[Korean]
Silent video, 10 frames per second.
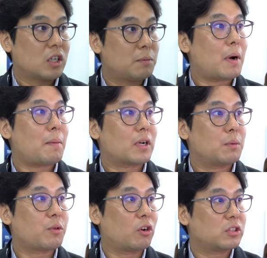
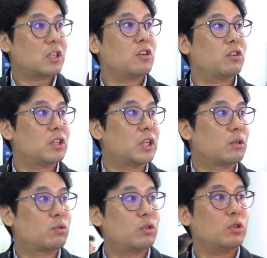그만큼 경쟁력이
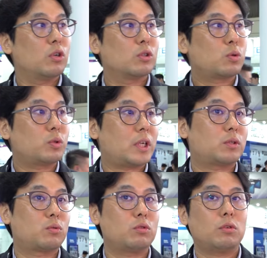있고
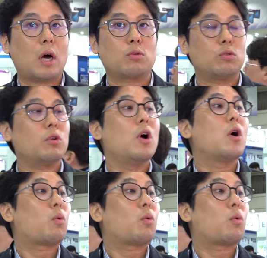소재도 하고